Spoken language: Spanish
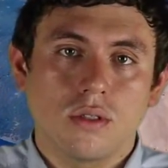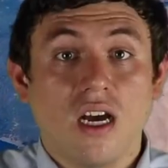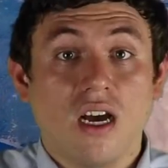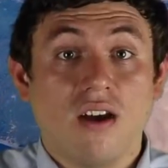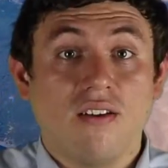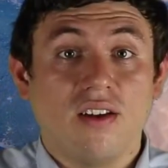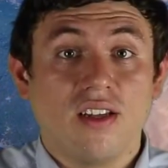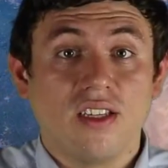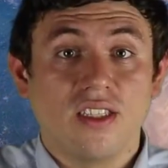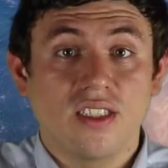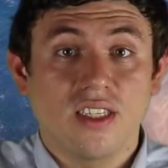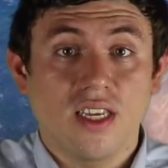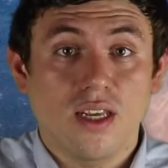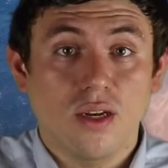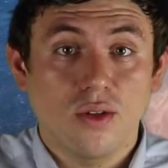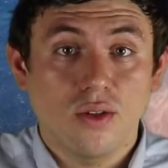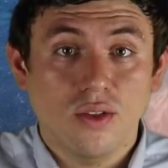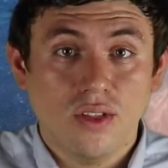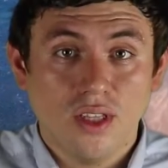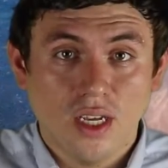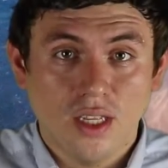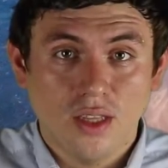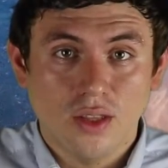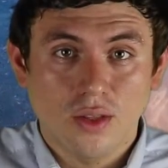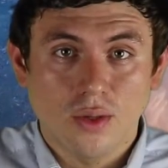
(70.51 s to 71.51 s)

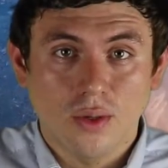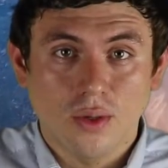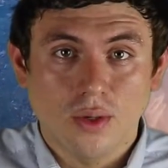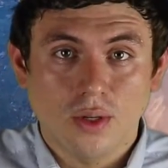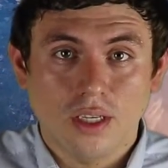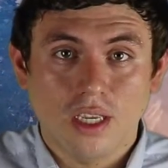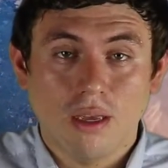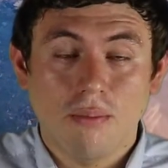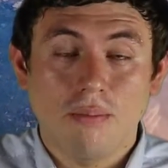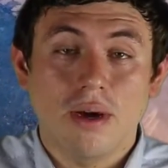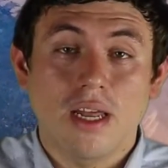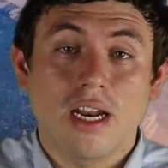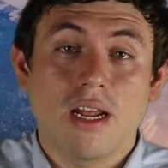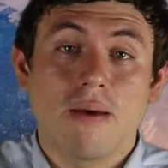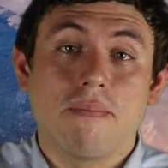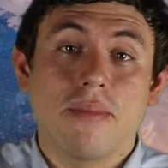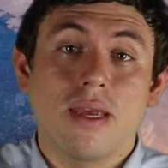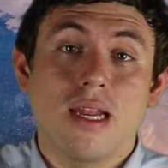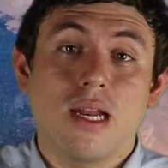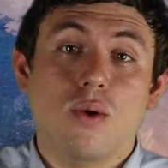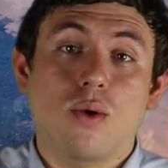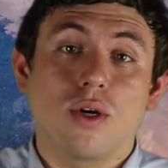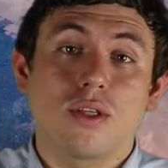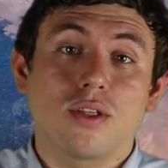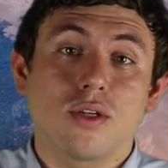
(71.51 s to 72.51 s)
Avanzaron tanto que para
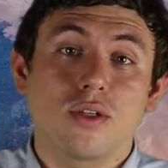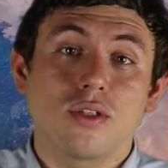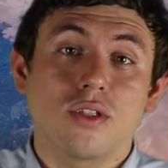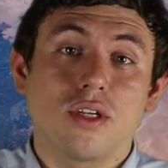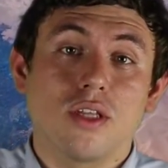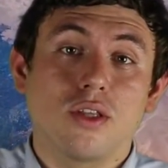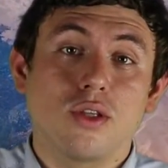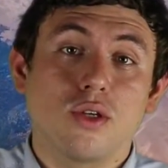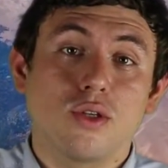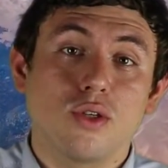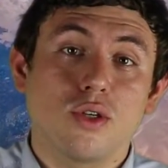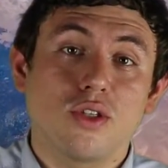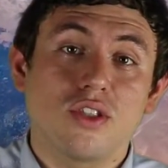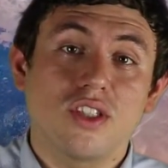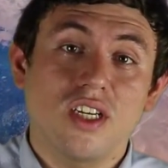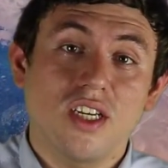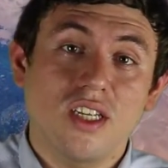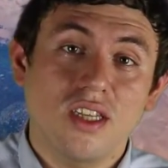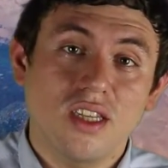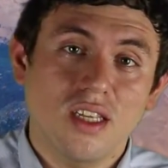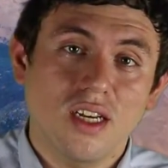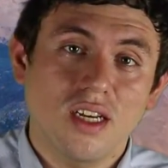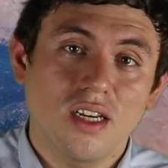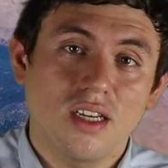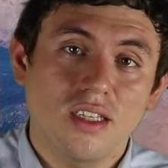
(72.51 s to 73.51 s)

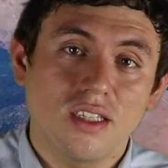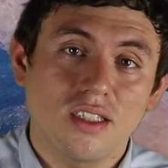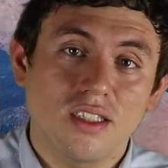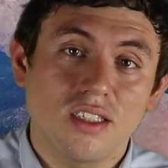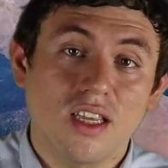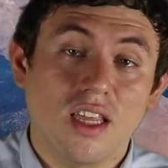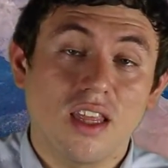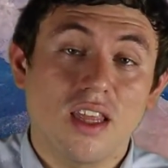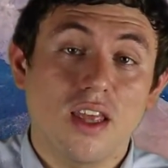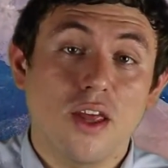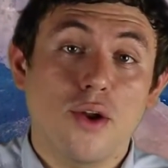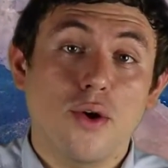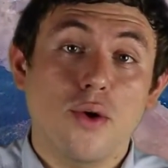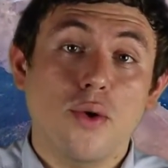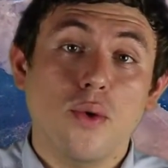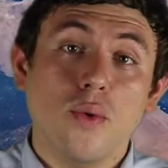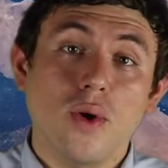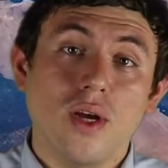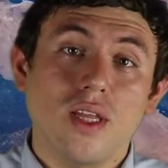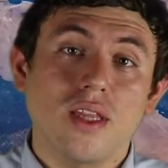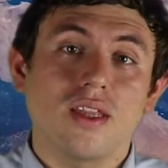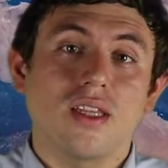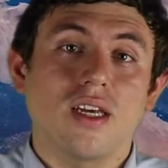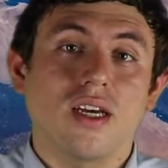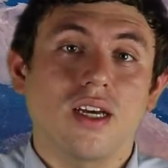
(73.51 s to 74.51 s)
1480 se dieron
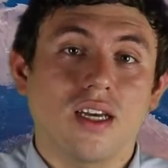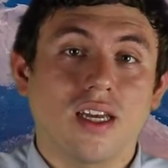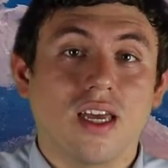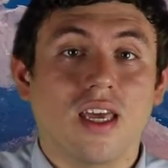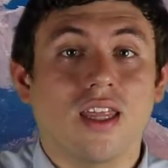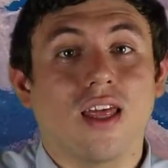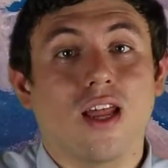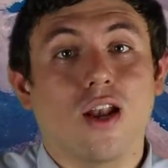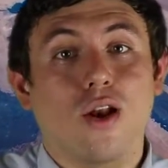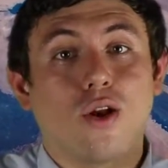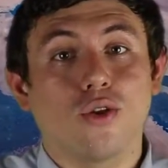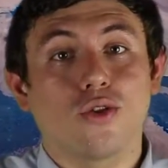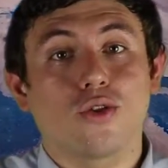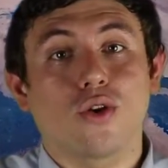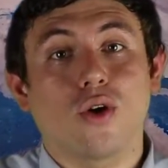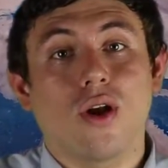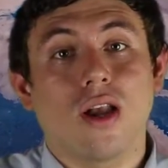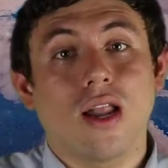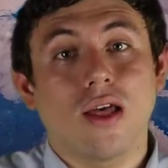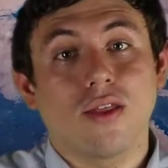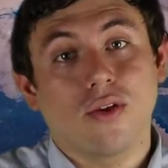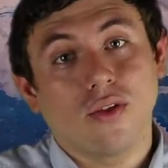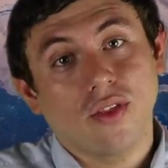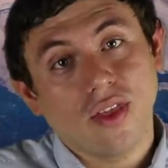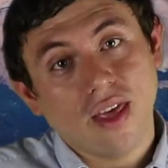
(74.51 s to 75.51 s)
cuenta que del otro
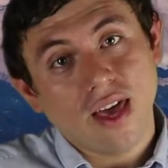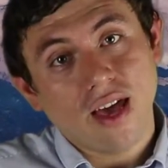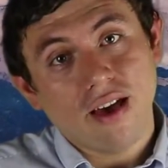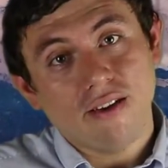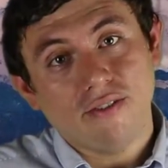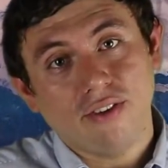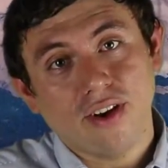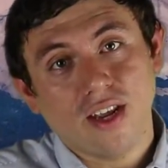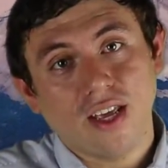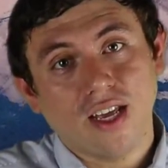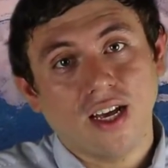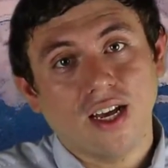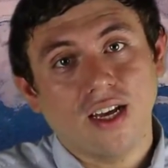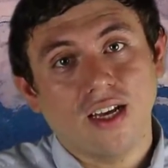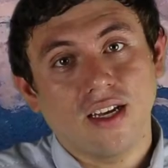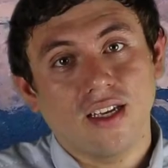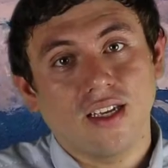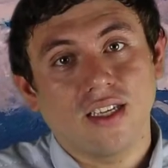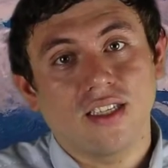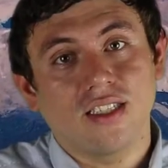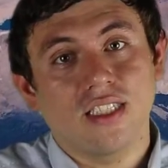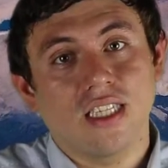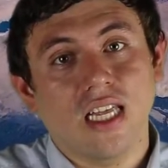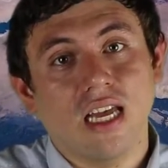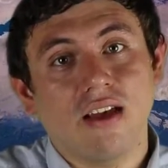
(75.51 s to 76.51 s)
lado de África
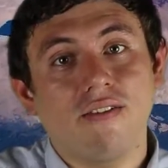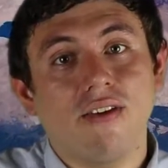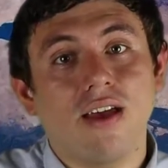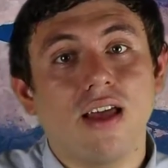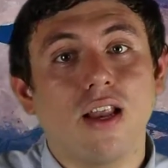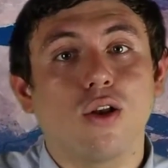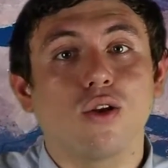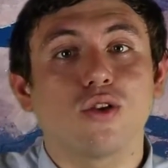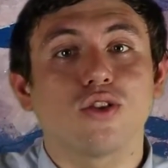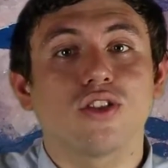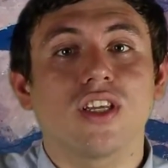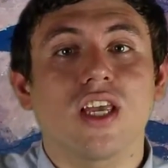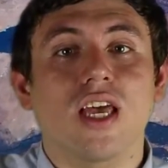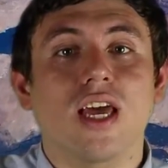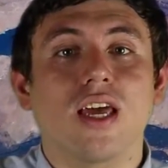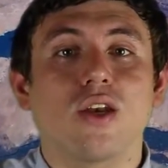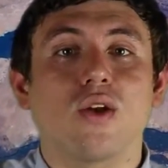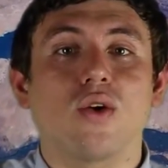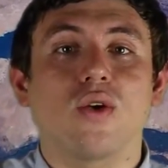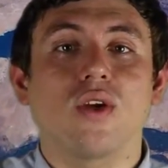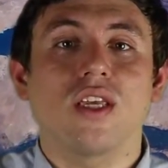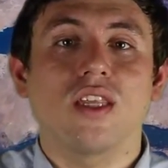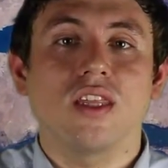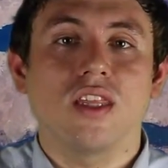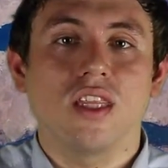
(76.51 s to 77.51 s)
estaba el
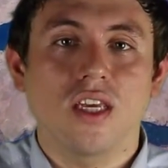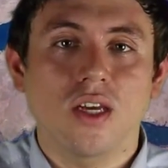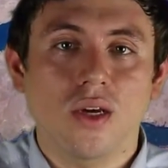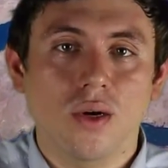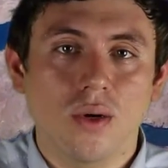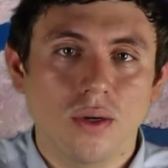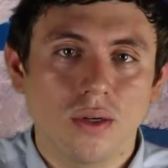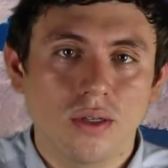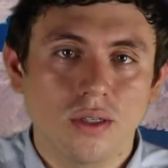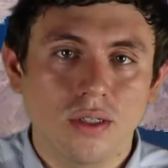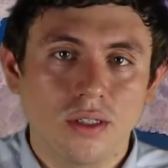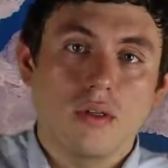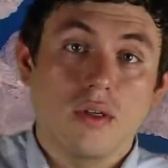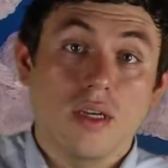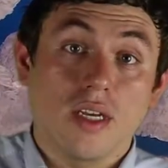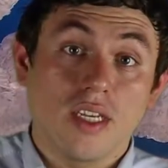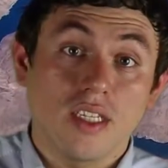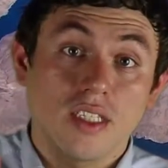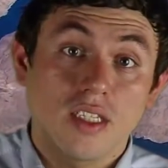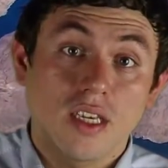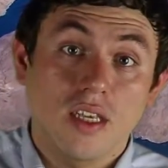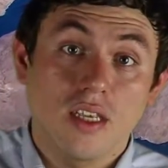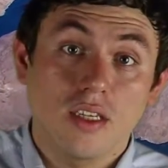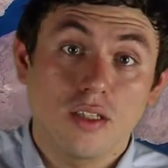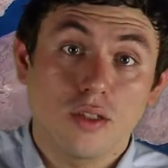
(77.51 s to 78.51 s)
Océano Índico.
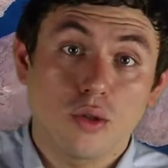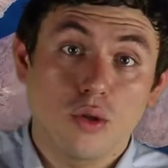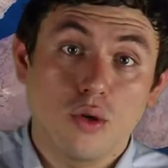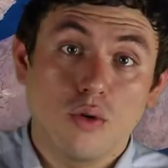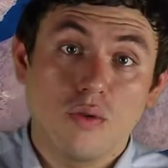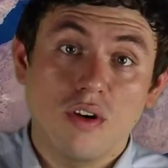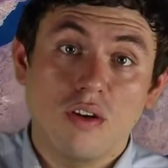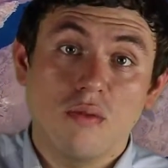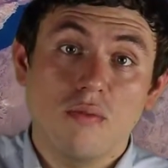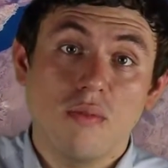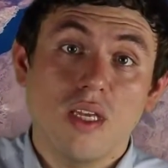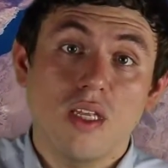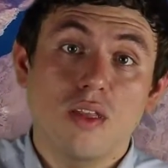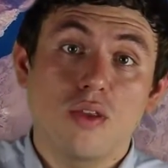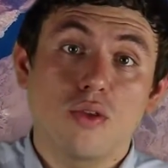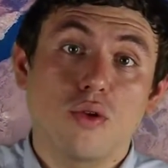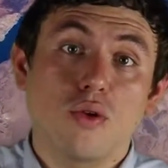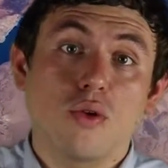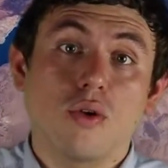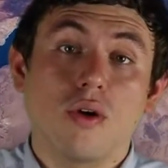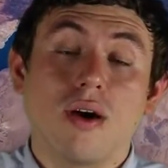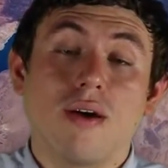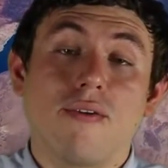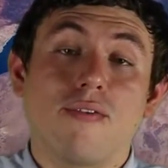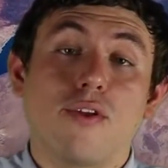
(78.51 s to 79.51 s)
Ese
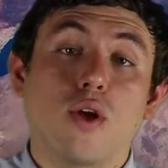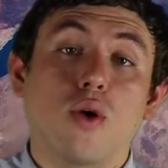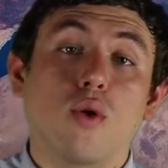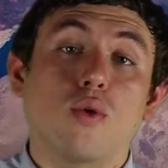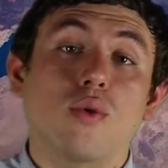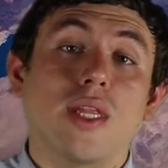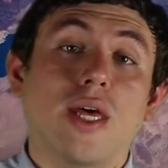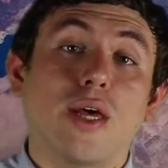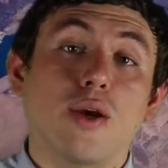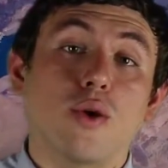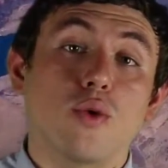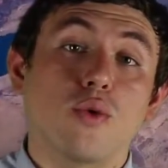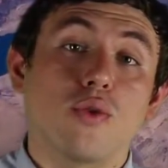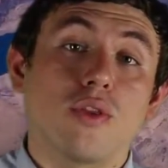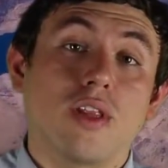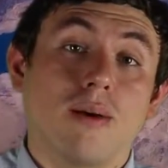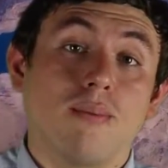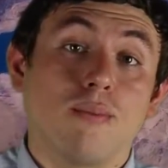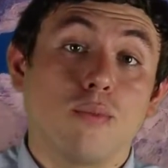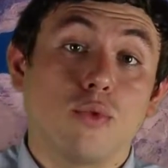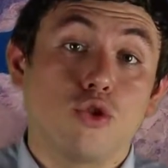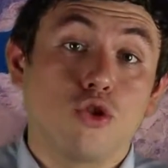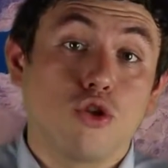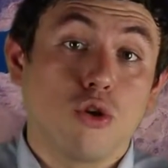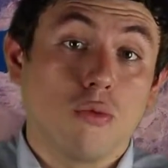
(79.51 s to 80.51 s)
descubrimiento abrió una ruta
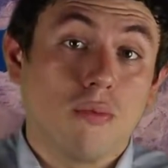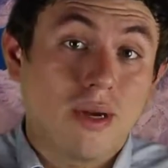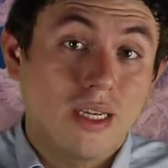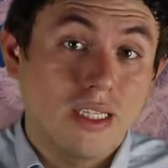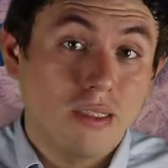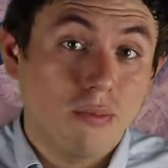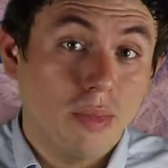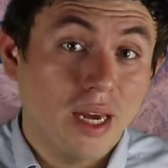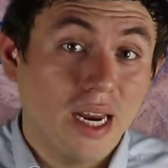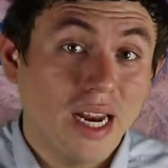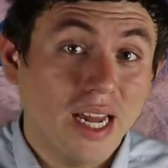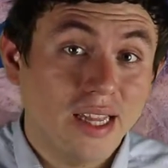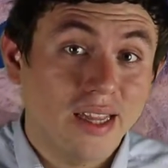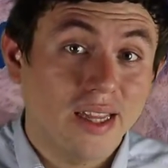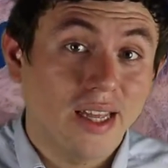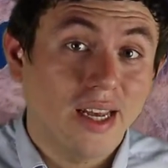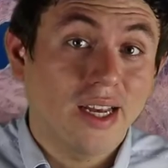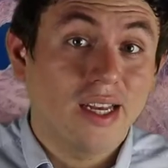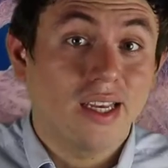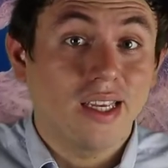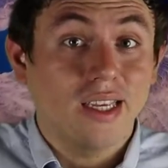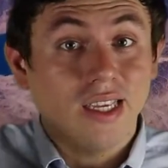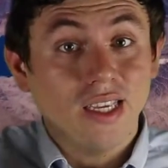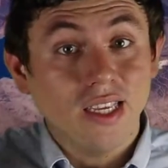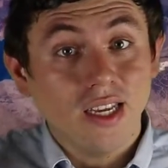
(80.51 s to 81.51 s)
mucho más
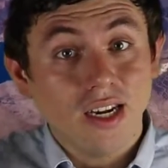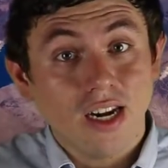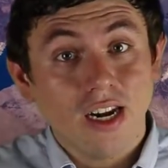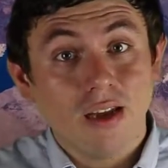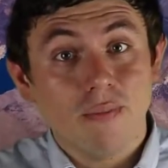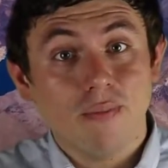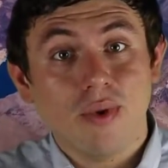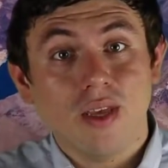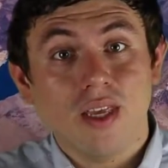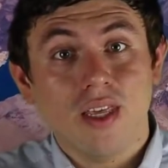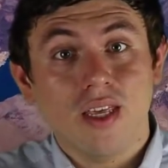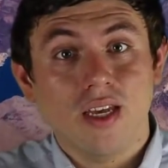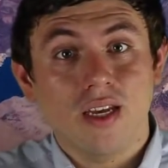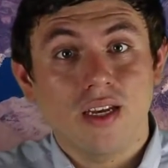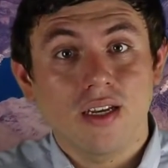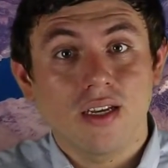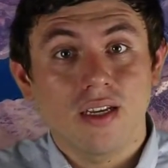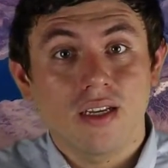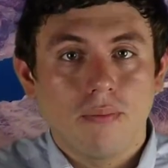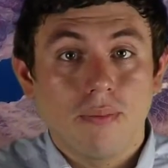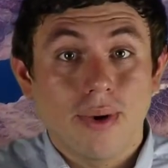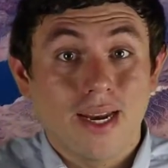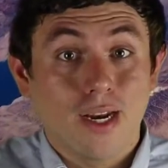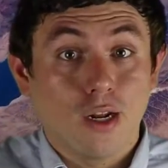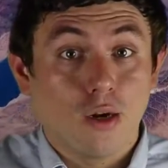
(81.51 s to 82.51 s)
barata y rápida
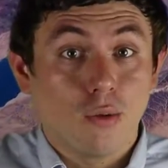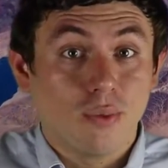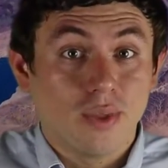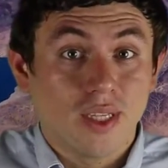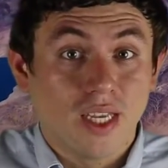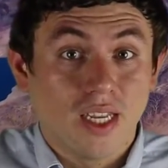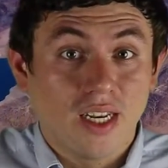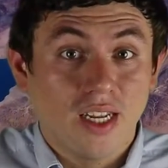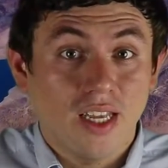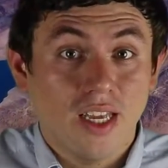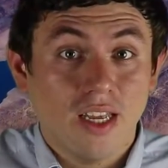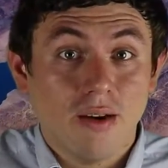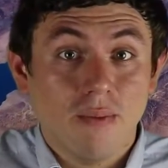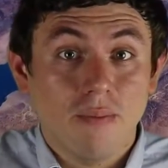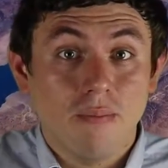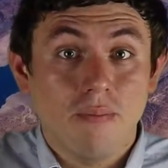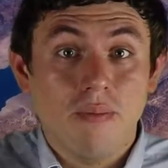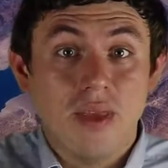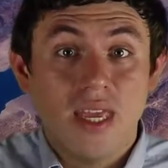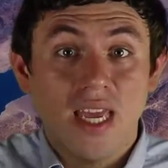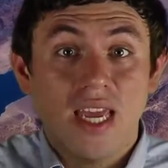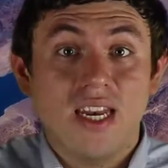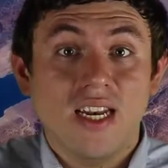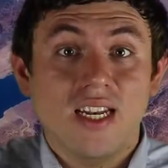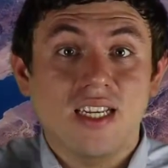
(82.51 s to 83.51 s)
para obtener
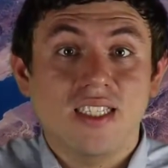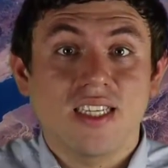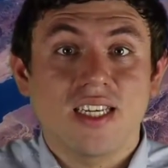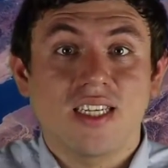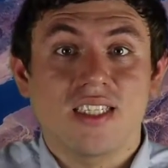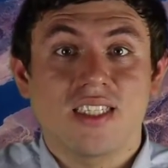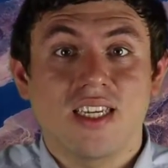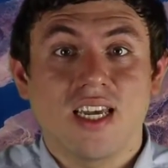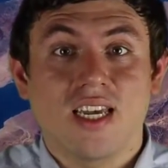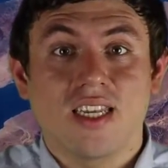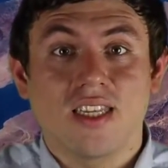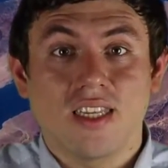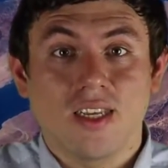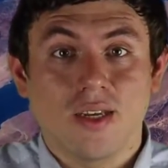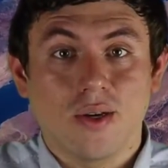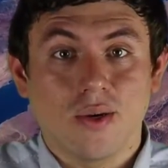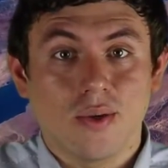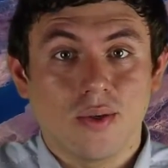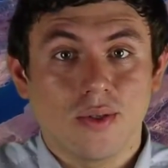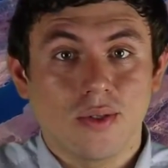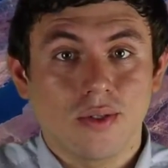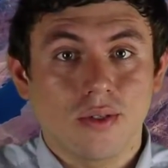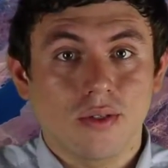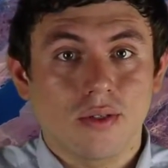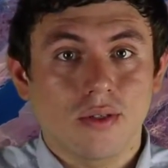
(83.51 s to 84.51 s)
bienes
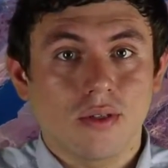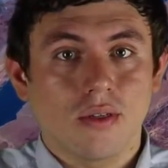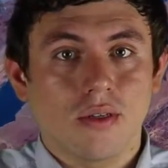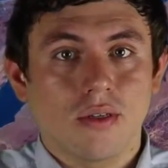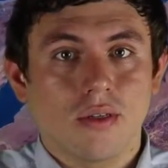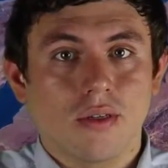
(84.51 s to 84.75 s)
asiáticos.